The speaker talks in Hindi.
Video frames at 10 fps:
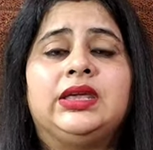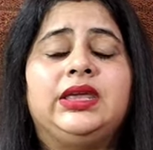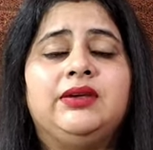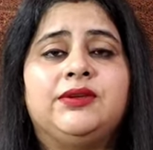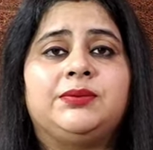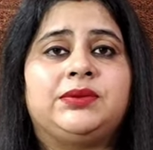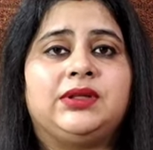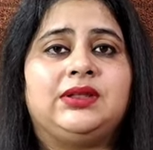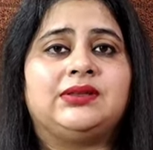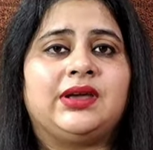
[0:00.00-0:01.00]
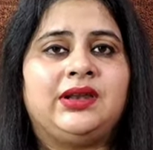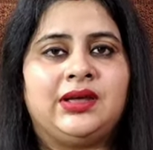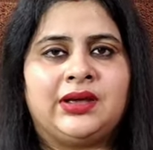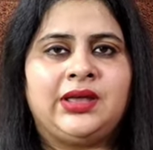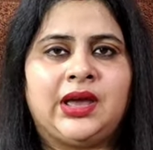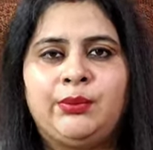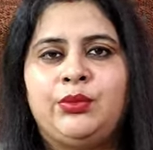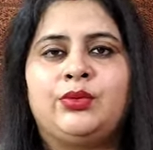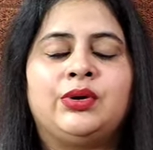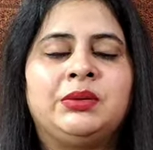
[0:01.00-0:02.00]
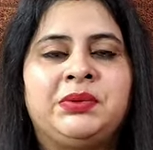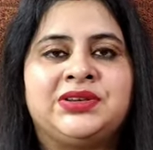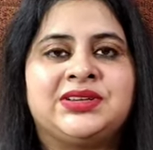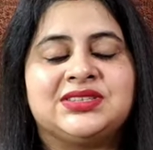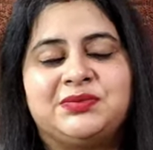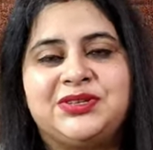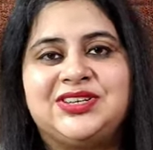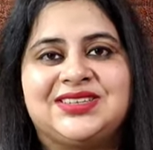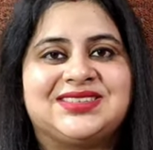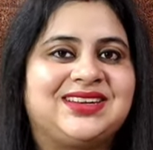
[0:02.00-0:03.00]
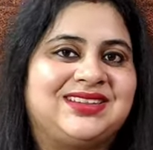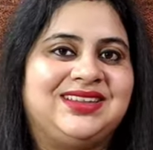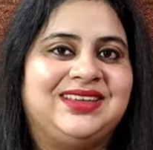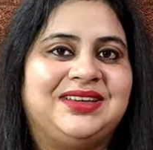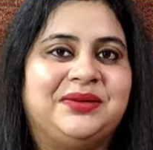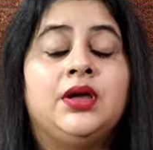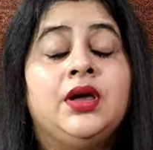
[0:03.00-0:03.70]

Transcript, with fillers: कि ये वेब सीरीज कहीं ना कहीं आप लोगों का पेशेंस भी जज करती है